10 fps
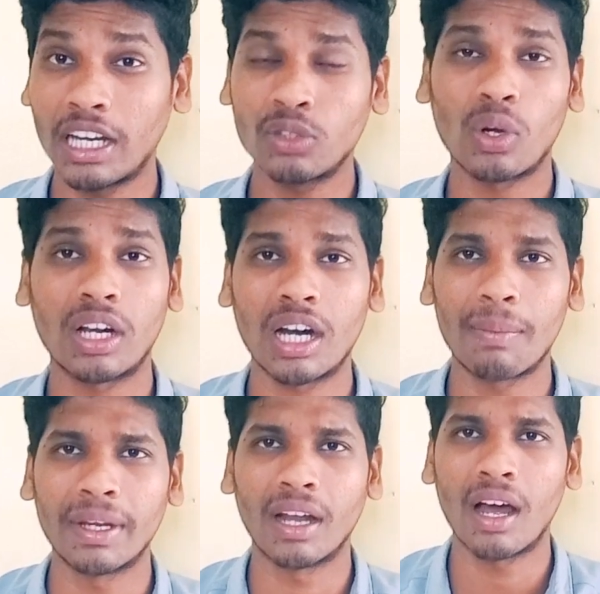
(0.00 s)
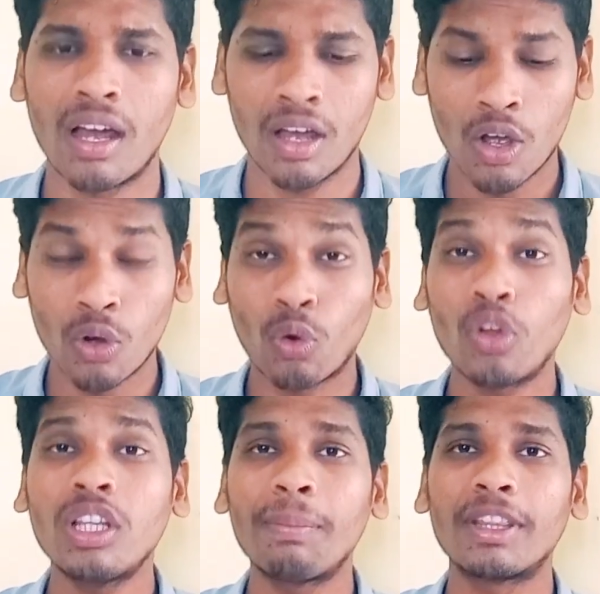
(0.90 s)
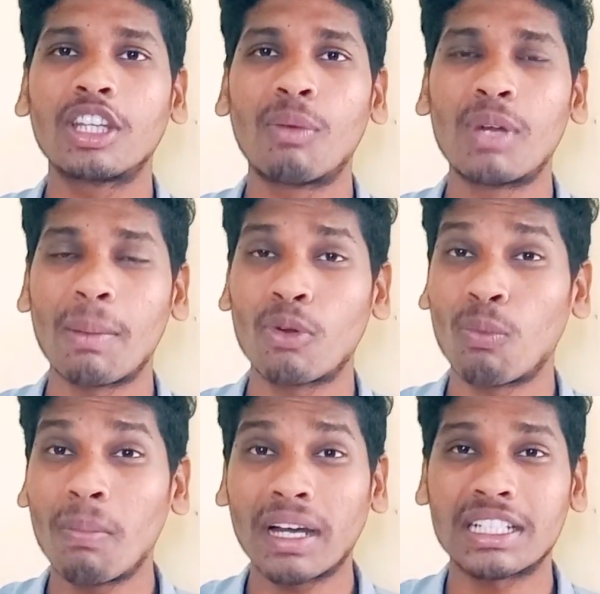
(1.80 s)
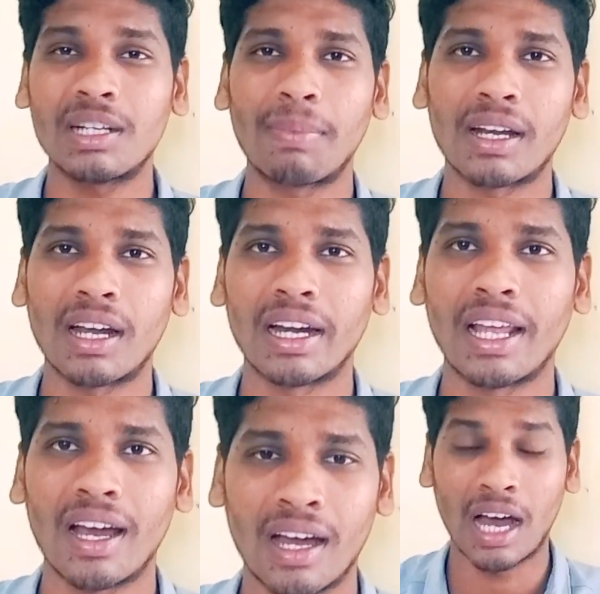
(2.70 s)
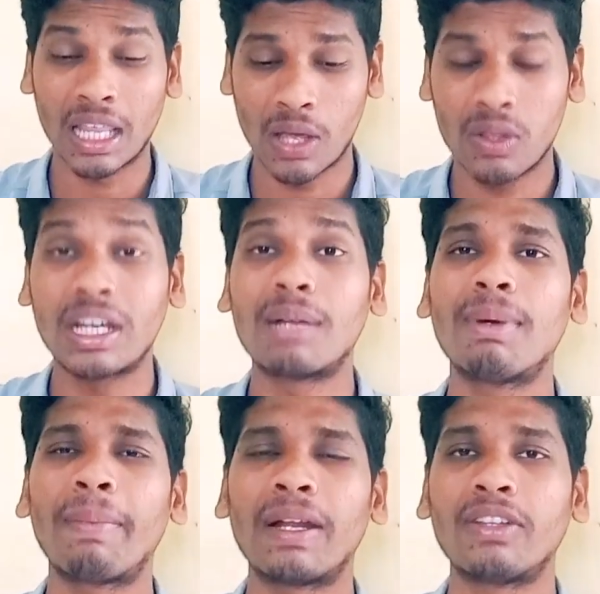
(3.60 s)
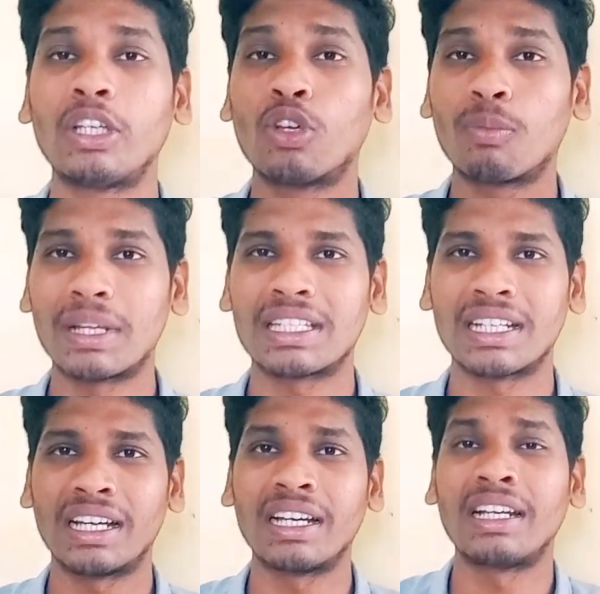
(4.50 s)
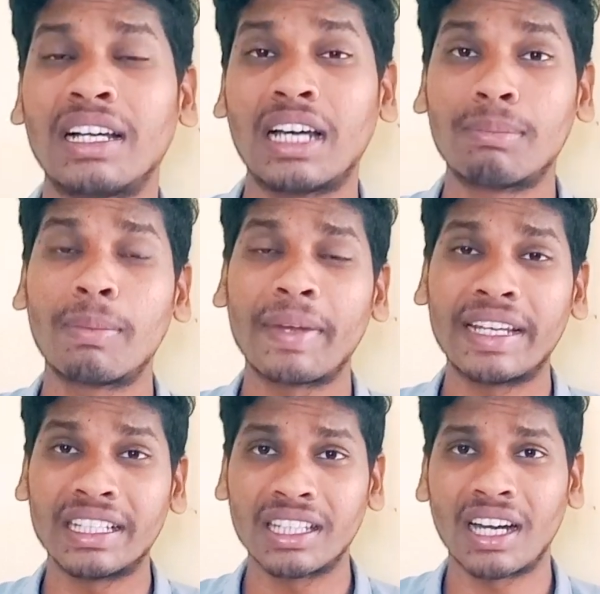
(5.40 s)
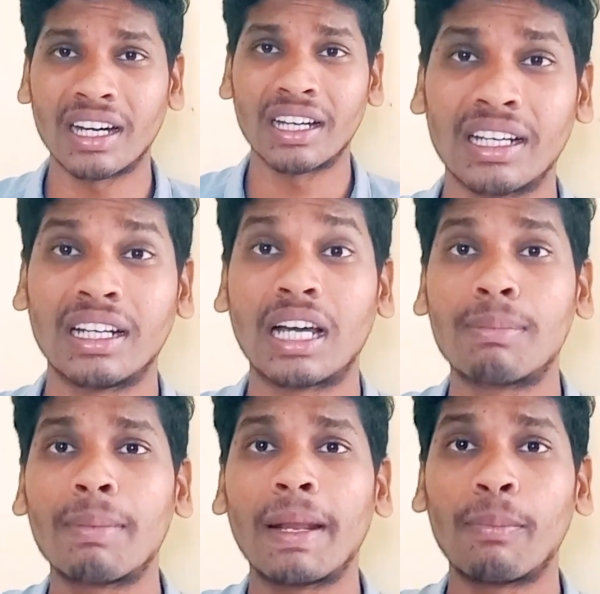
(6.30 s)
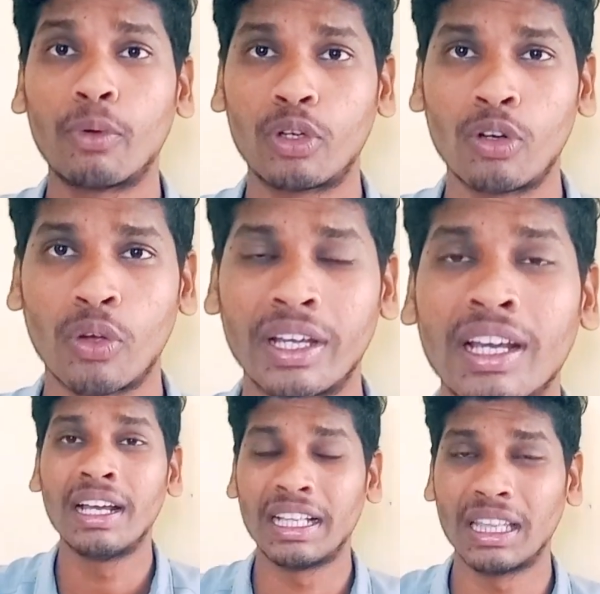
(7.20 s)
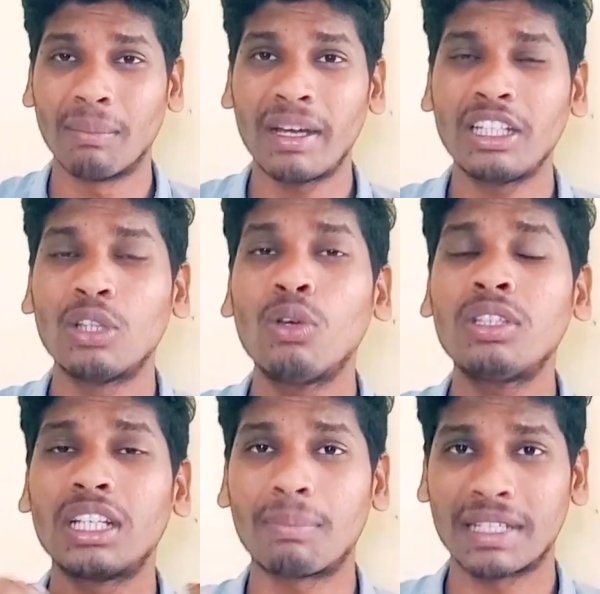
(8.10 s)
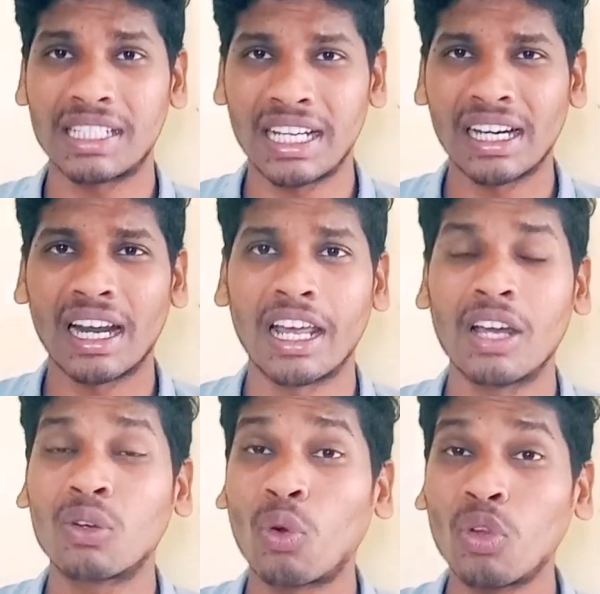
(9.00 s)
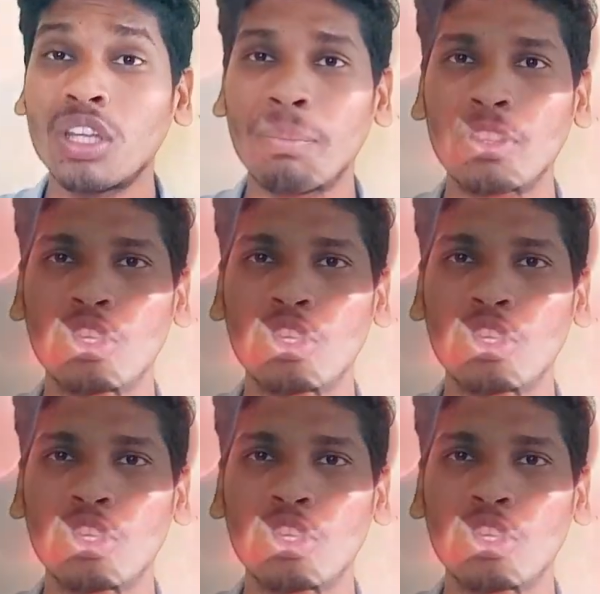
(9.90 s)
வந்து என்ன சொல்கிறாங்க அப்படின்னா குழந்தை பெற்றுக்க முடியாமல் ரொம்ப கஷ்டப்படுறாங்க இல்லையா அதாவது கர்ப்பப்பையில் வந்து ஏதோ ஒரு பிரச்சனை இல்லை கர்ப்பப்பை எடுத்துட்டாங்க இல்லை கர்ப்பப்பையில் புற்றுநோய் இந்த மாதிரி ஏதோ சில பிரச்சனைகளால் குழந்தை